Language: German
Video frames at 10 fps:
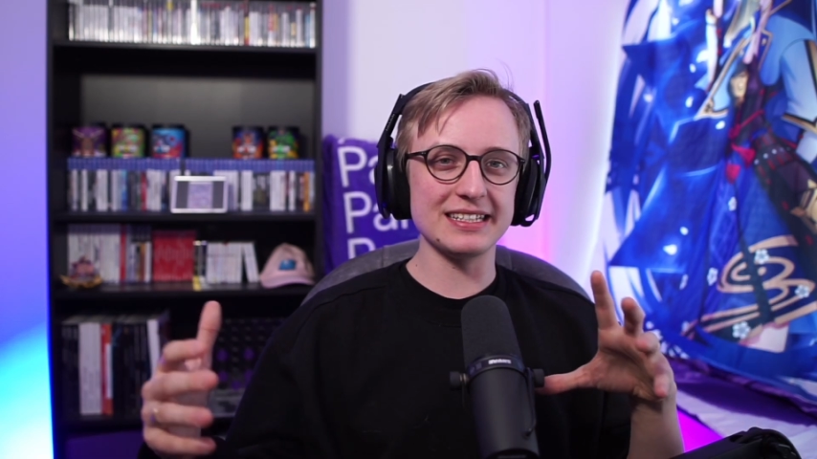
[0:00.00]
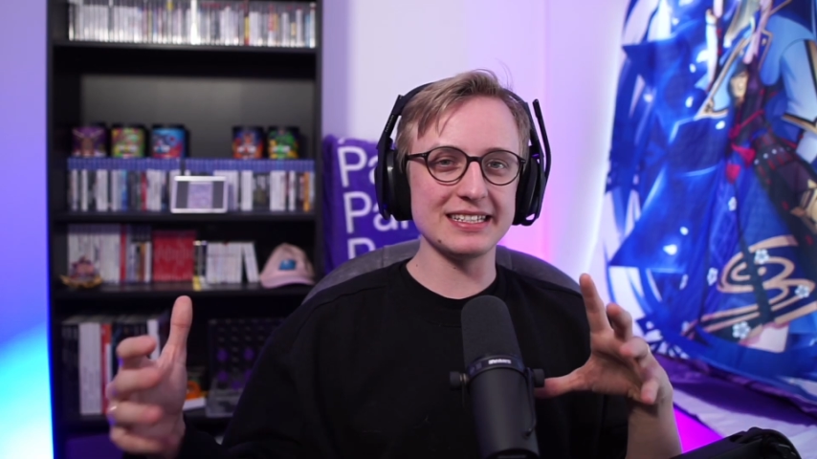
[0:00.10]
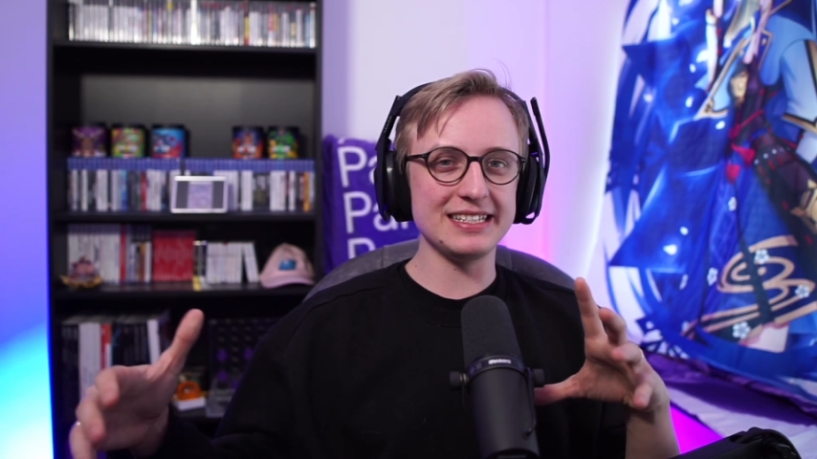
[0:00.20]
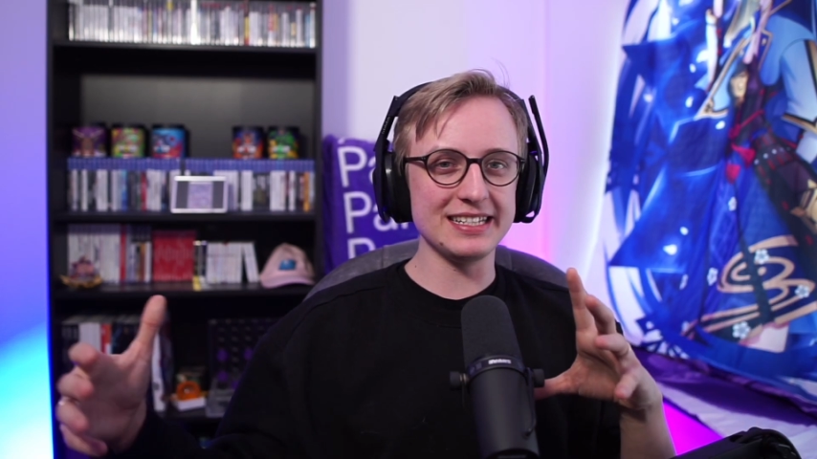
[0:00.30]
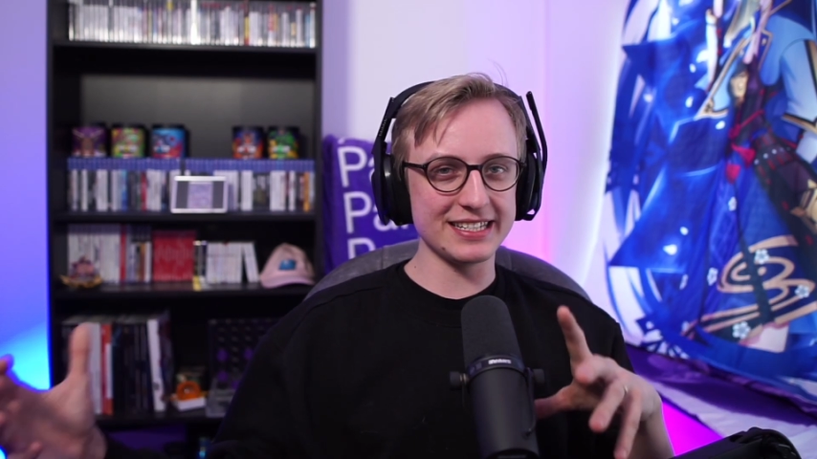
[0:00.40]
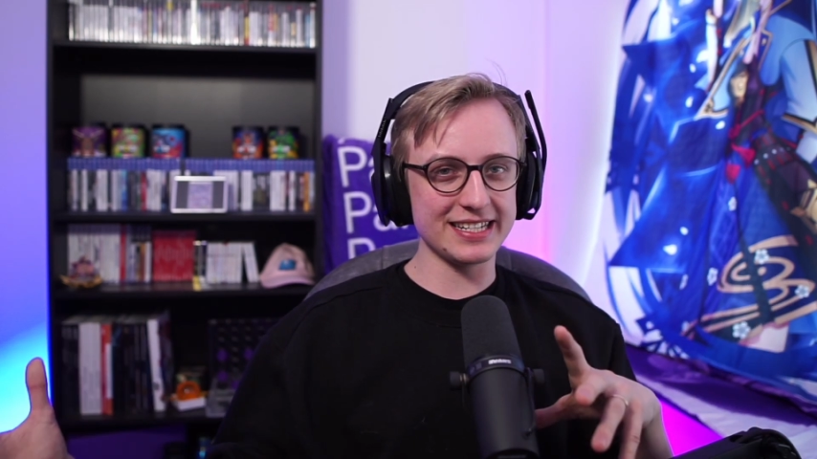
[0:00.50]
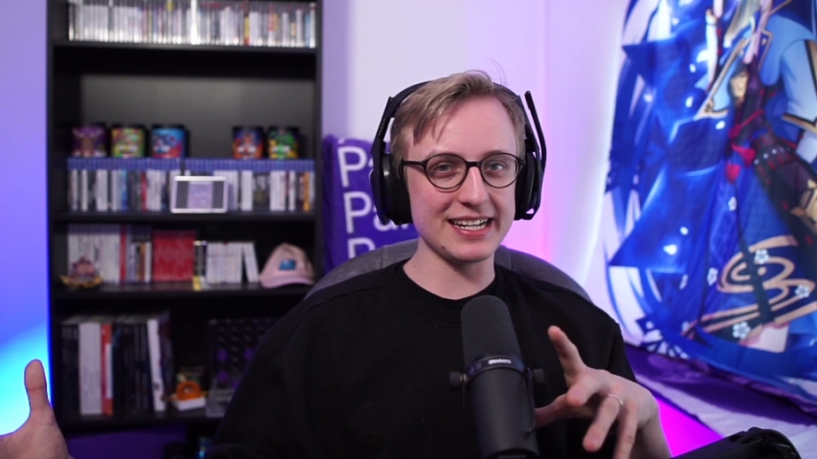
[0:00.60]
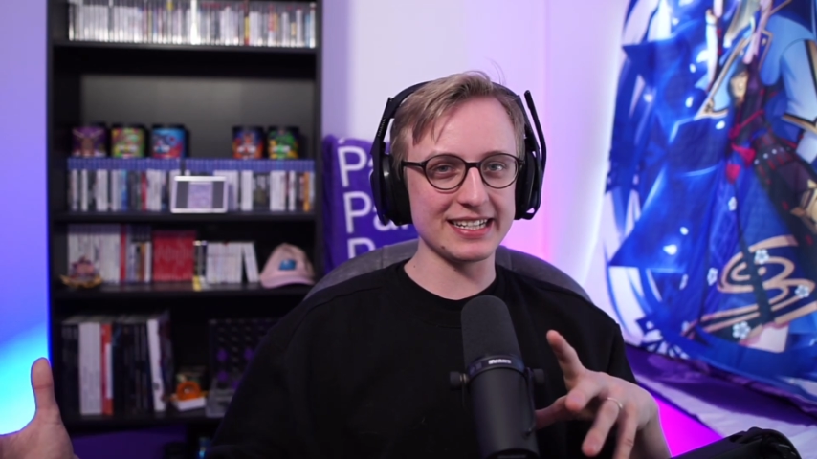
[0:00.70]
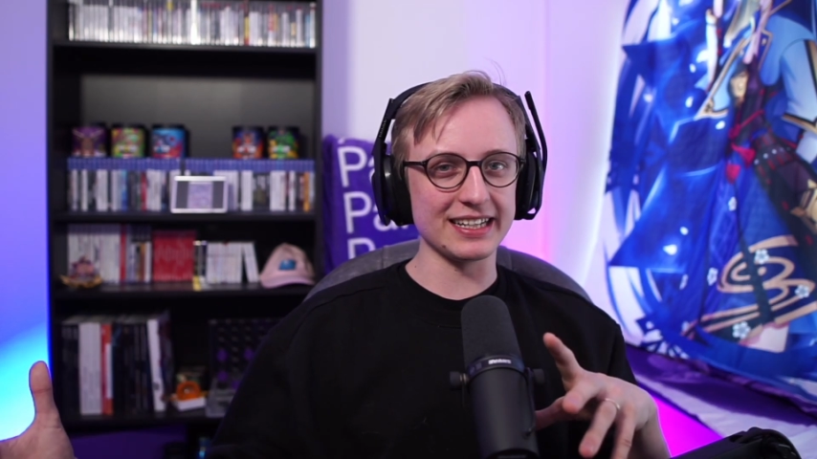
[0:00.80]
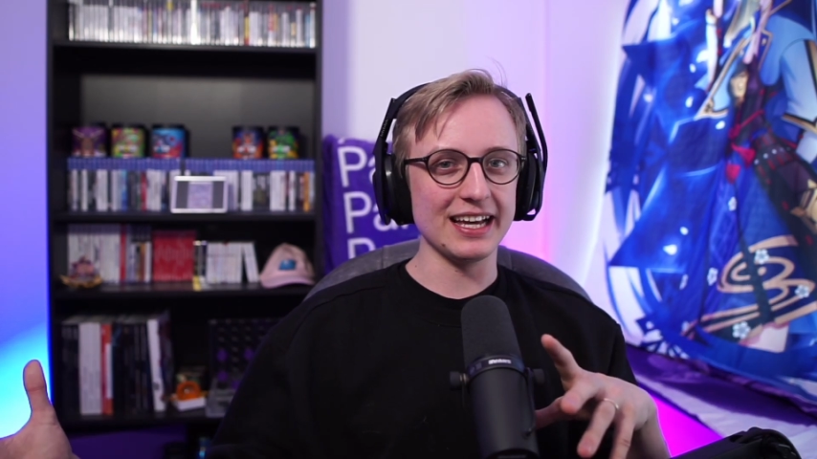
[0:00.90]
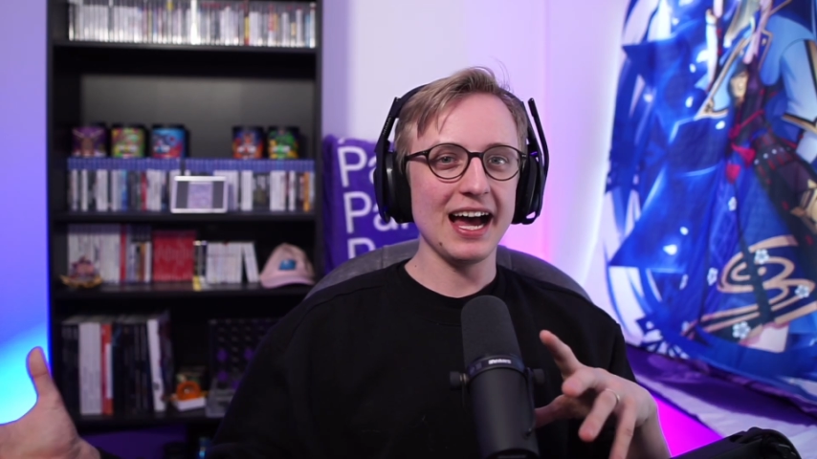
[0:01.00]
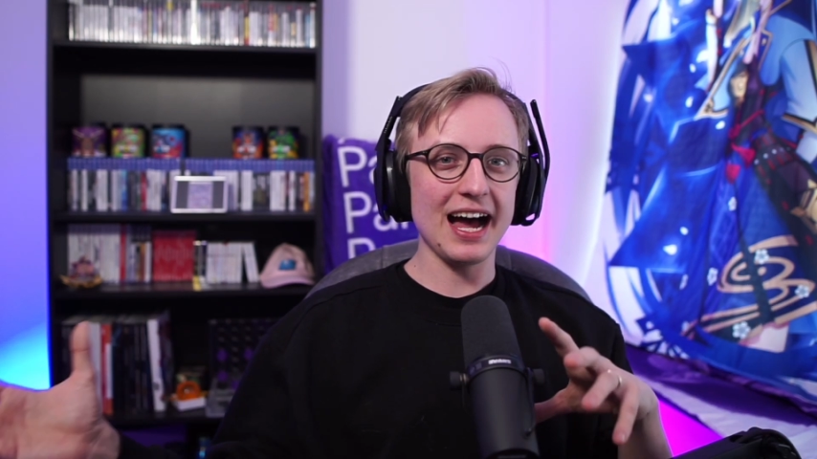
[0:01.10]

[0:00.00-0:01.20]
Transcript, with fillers: ist die Geschichte?